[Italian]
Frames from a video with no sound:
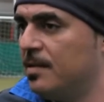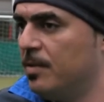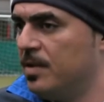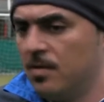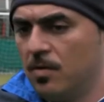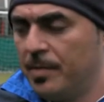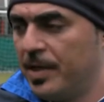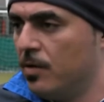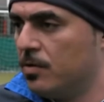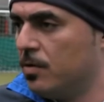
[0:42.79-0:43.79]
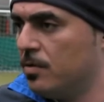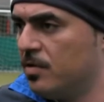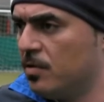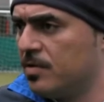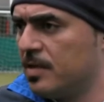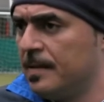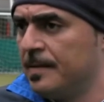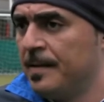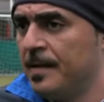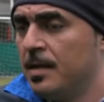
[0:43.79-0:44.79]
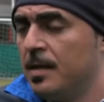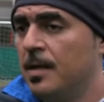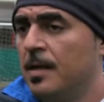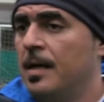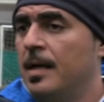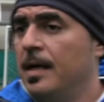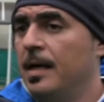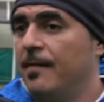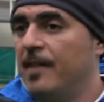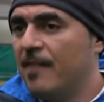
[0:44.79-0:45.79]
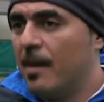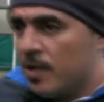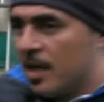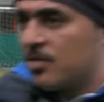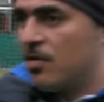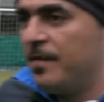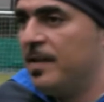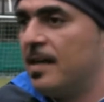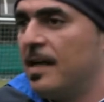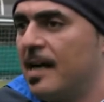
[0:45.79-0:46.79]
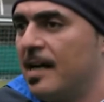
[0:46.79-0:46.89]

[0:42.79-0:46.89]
in questo periodo di sosta e venivamo dalla sconfitta in